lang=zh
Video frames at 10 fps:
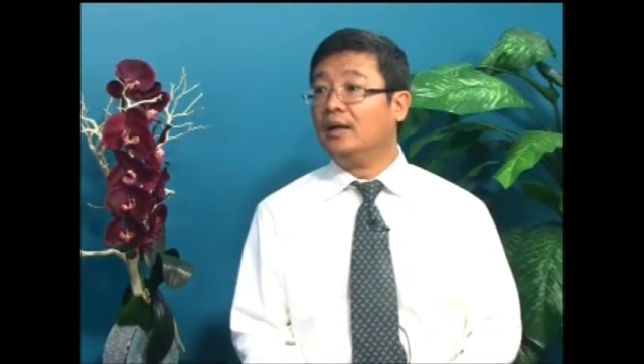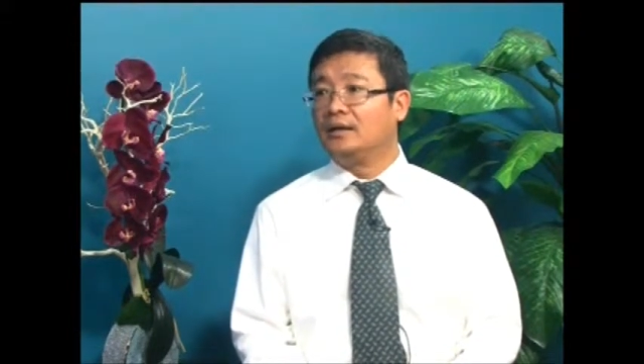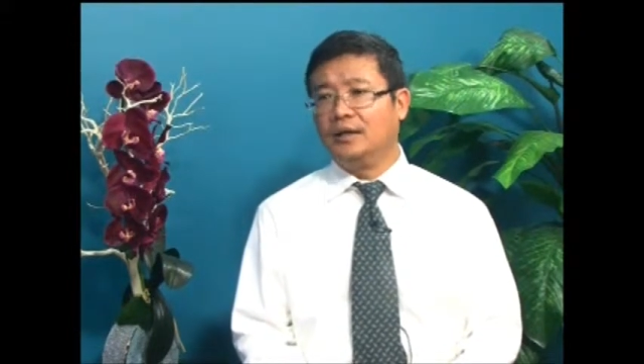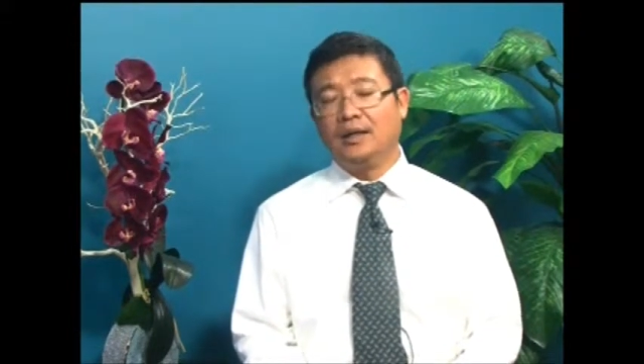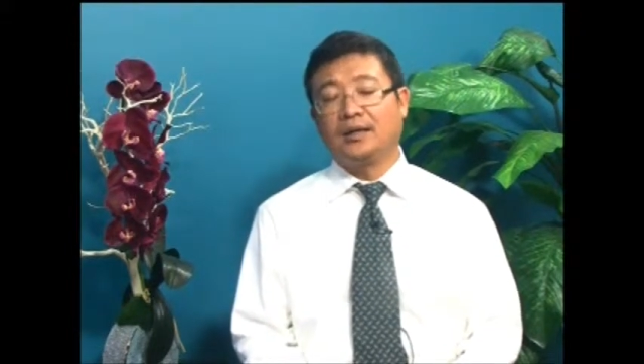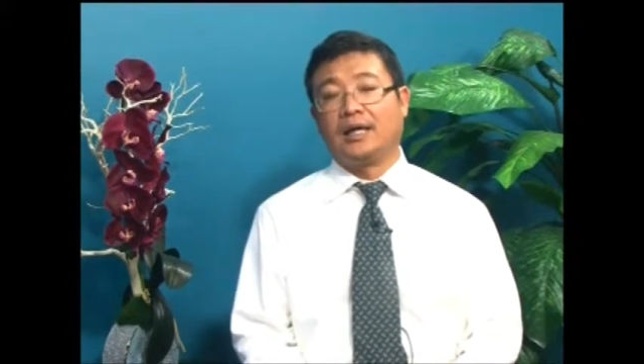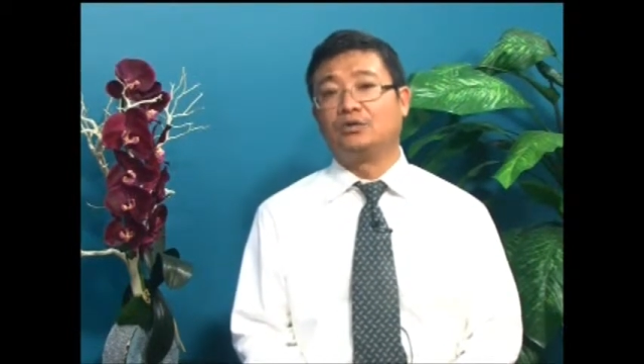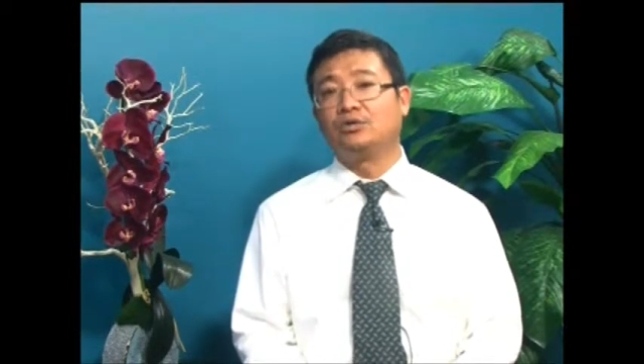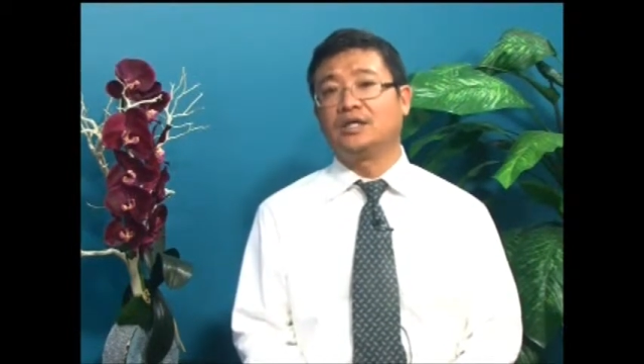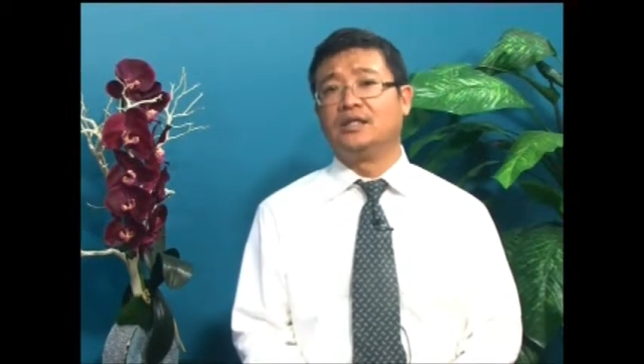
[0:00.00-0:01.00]
银行
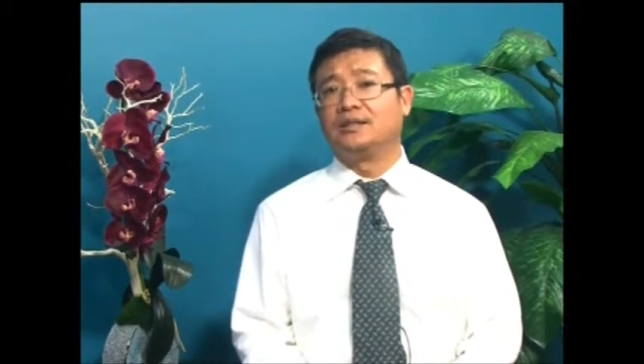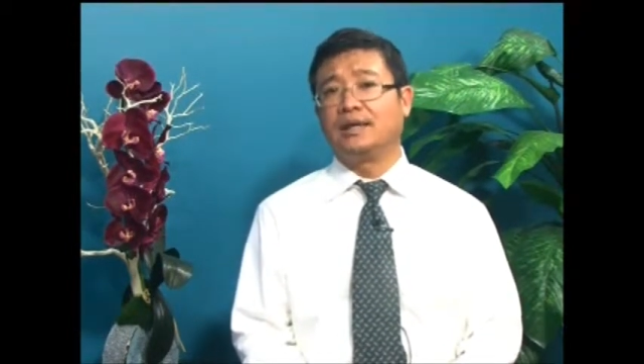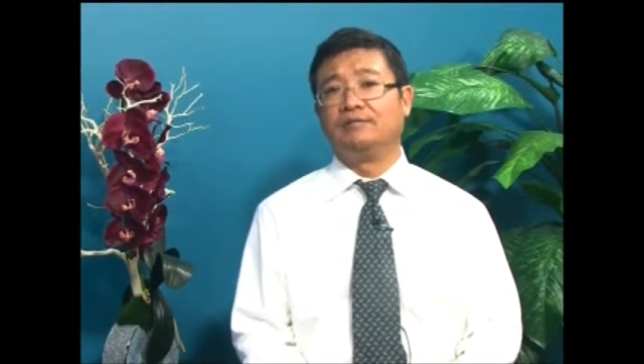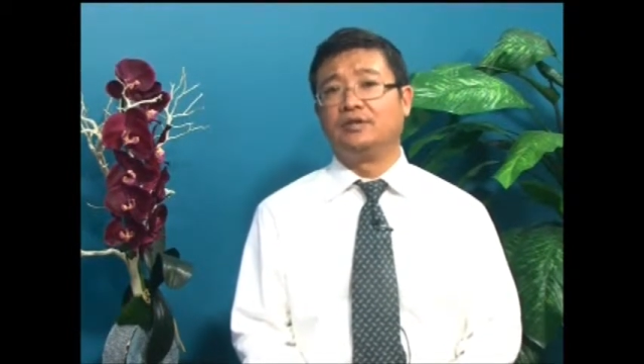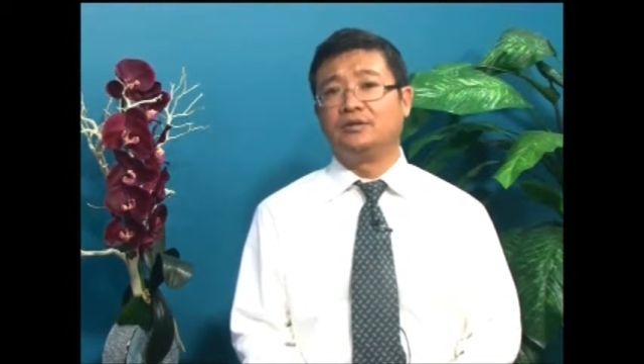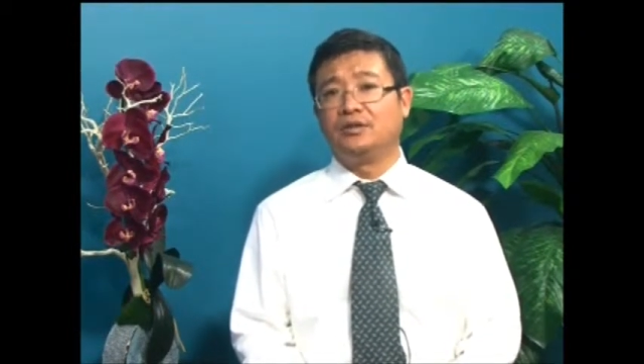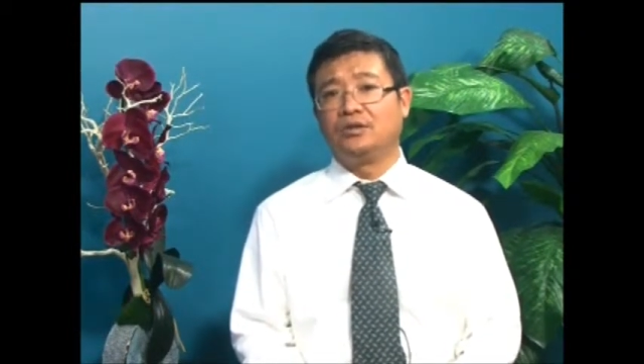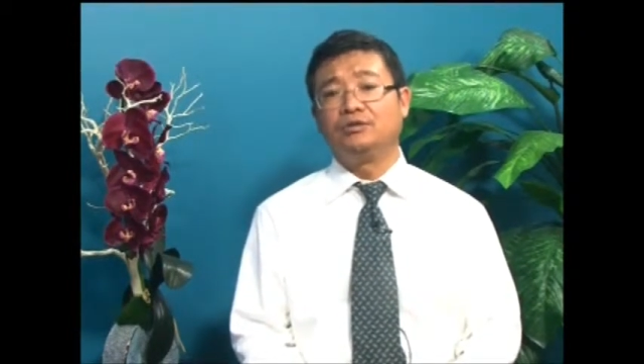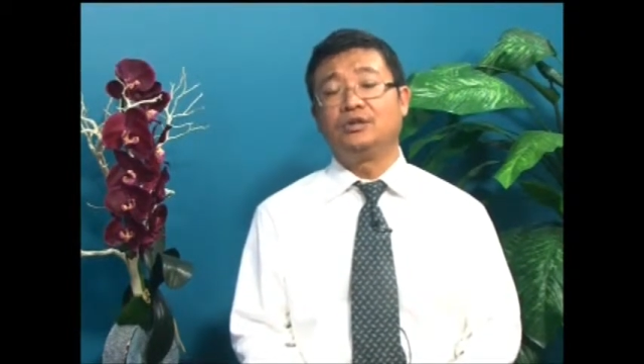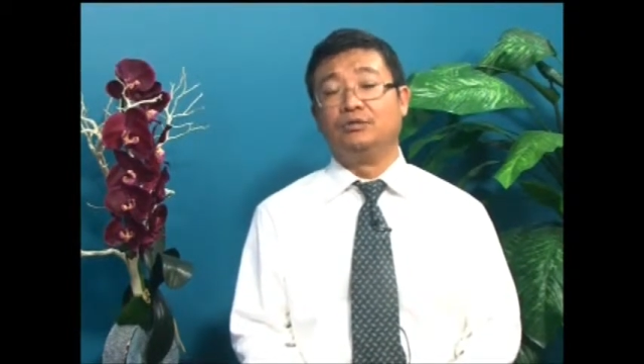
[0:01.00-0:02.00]
给出这个 incentive 都
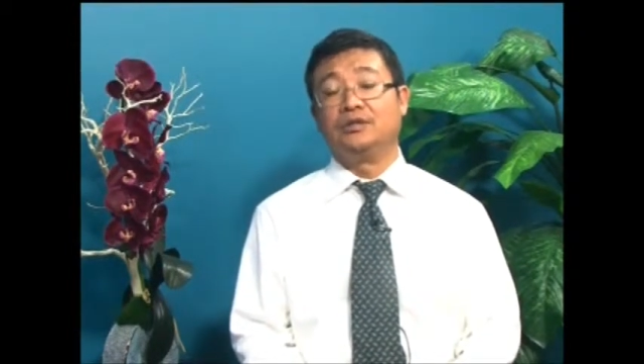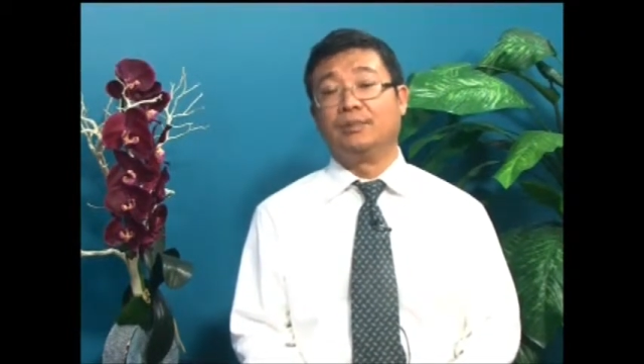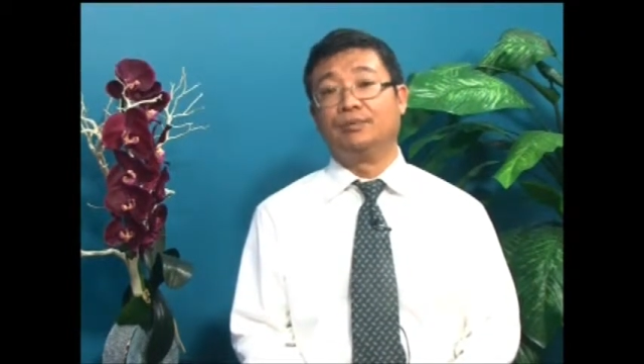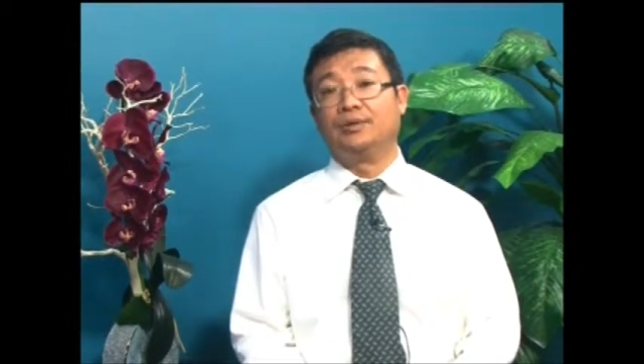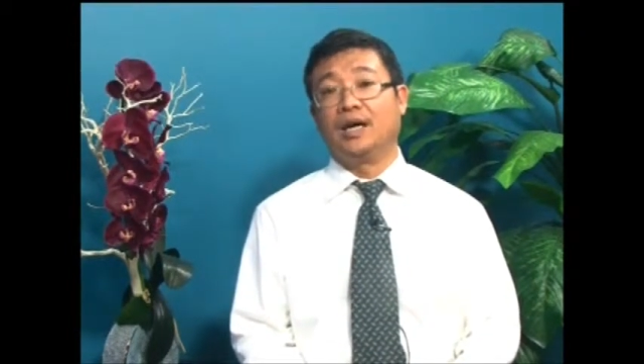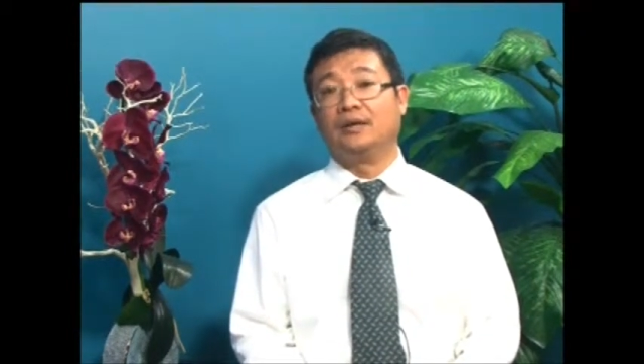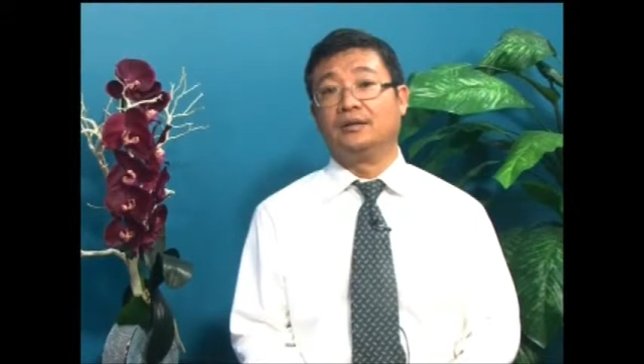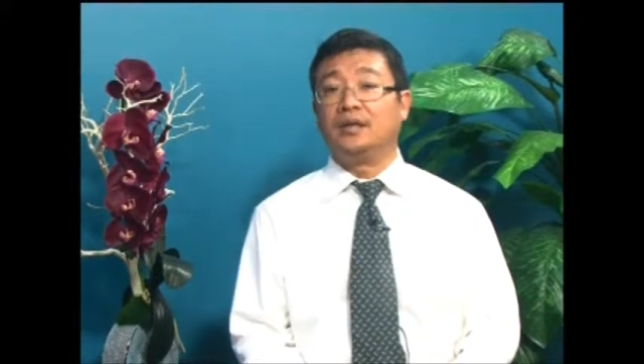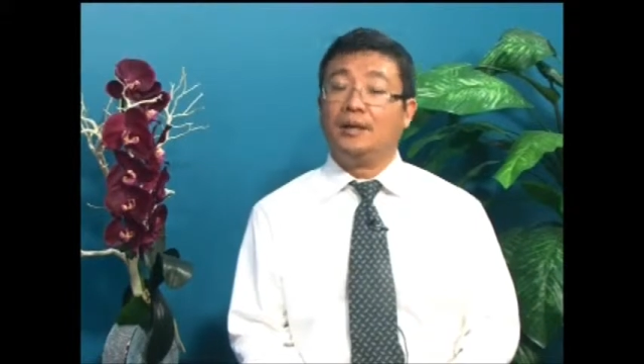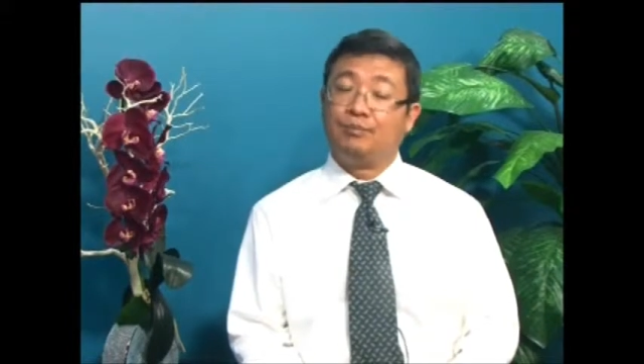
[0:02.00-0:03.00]
都是有一些不一样
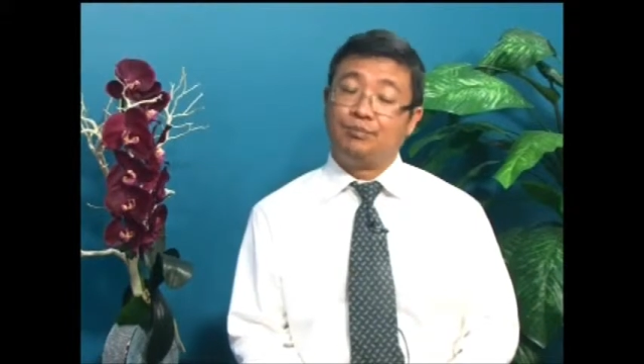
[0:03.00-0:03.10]
的，